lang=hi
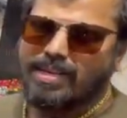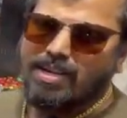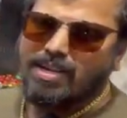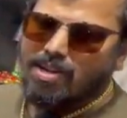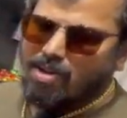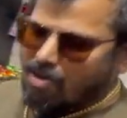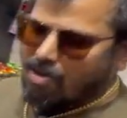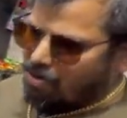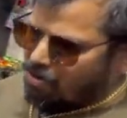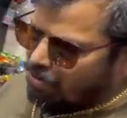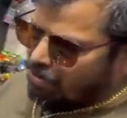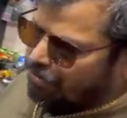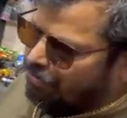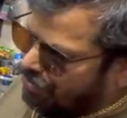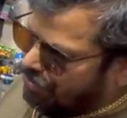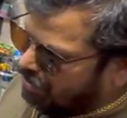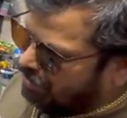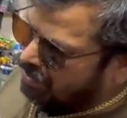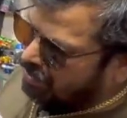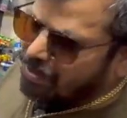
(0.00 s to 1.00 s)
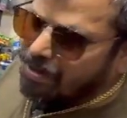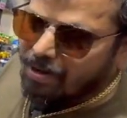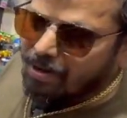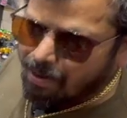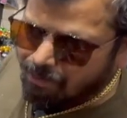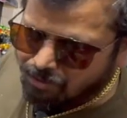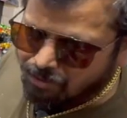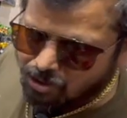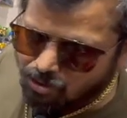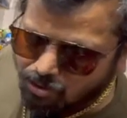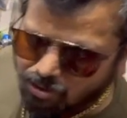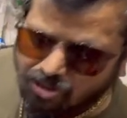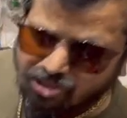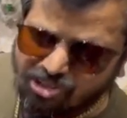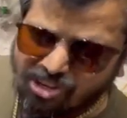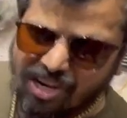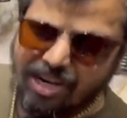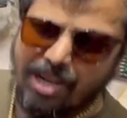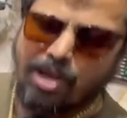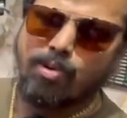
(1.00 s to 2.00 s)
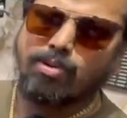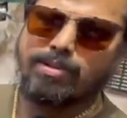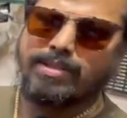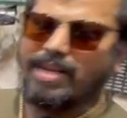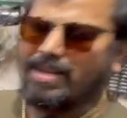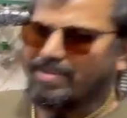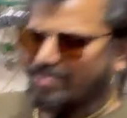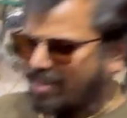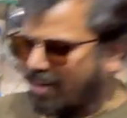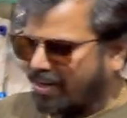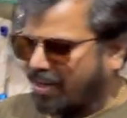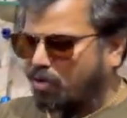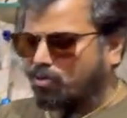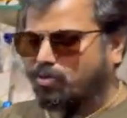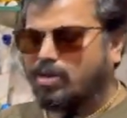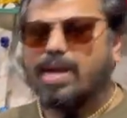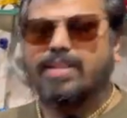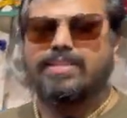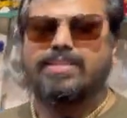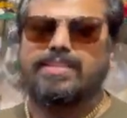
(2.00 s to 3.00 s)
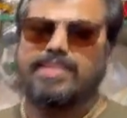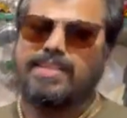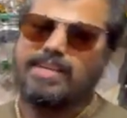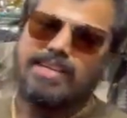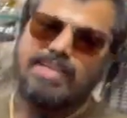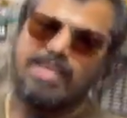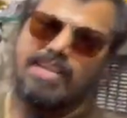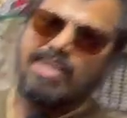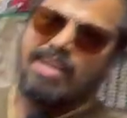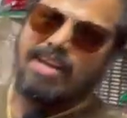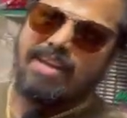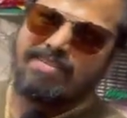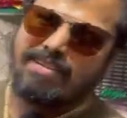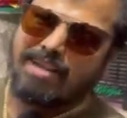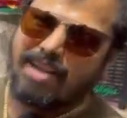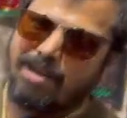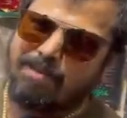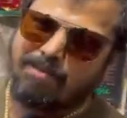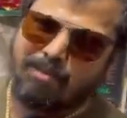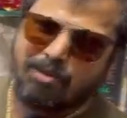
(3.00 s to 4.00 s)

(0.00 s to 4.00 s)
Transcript: से और क्योंकि लेमिशन जो थ्री लेयर होती है इसकी लेयर उतार दी थी इसलिए